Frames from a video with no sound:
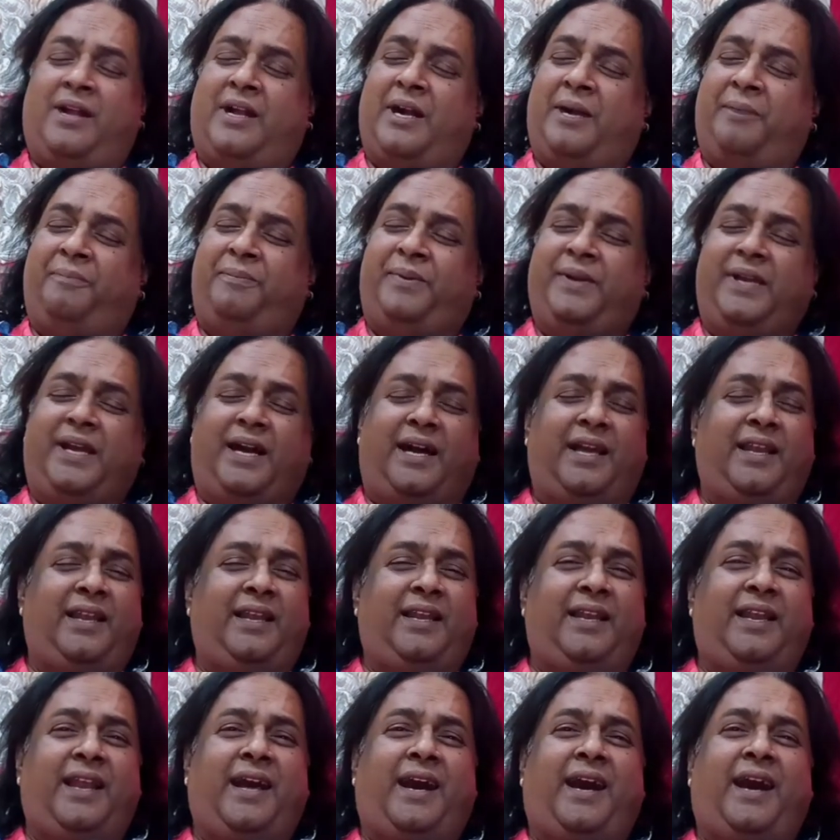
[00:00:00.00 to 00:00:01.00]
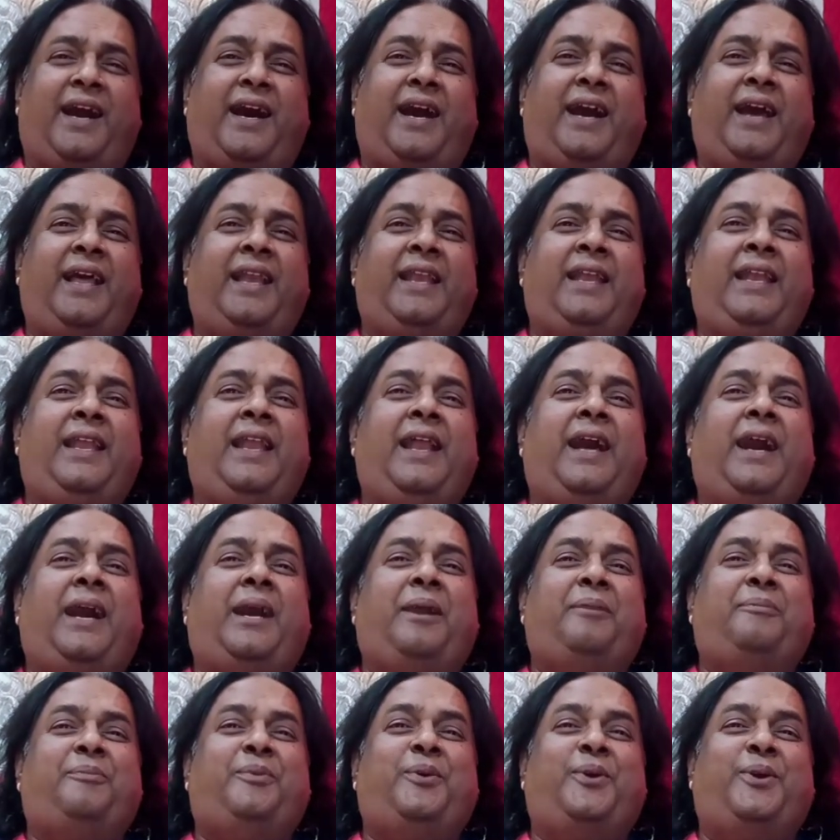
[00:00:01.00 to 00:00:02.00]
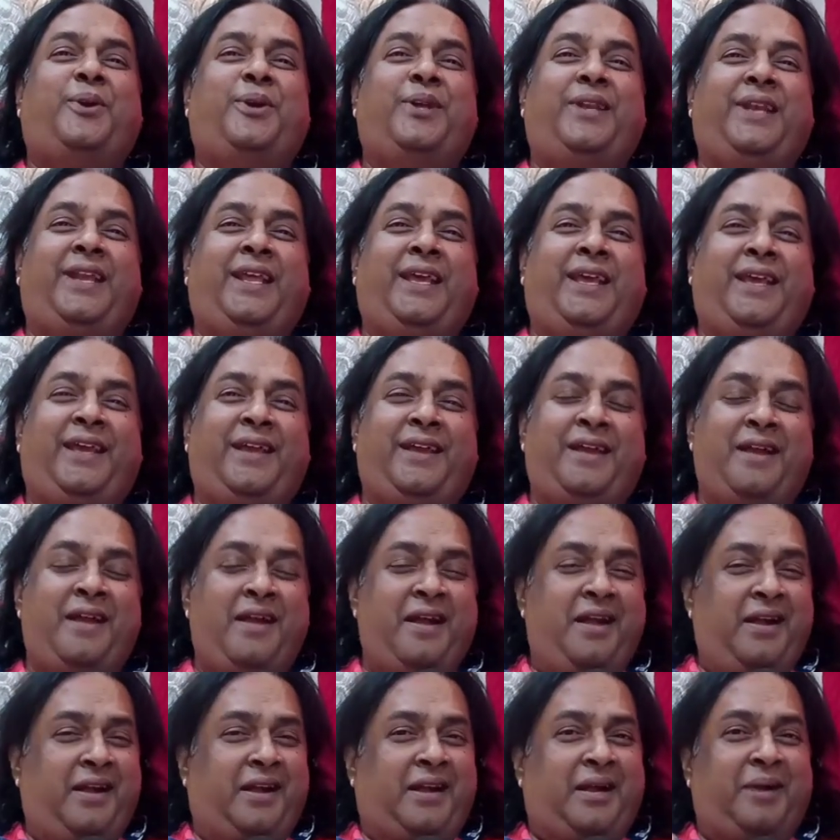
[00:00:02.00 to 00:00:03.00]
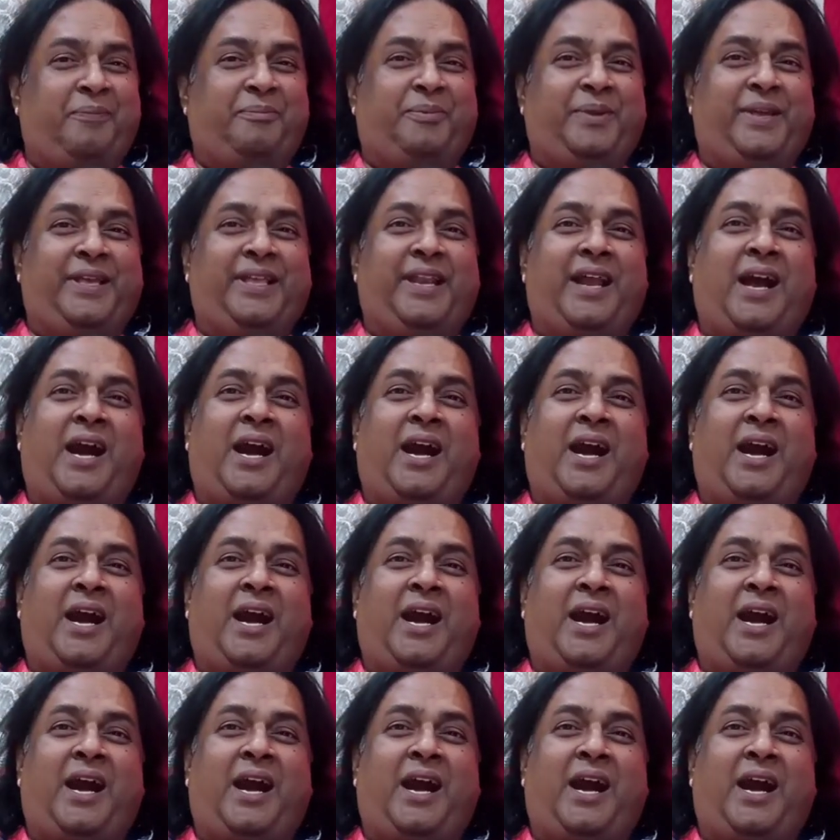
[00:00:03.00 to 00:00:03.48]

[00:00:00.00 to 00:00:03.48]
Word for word: कभी अल्लाह अल्लाह बोले कभी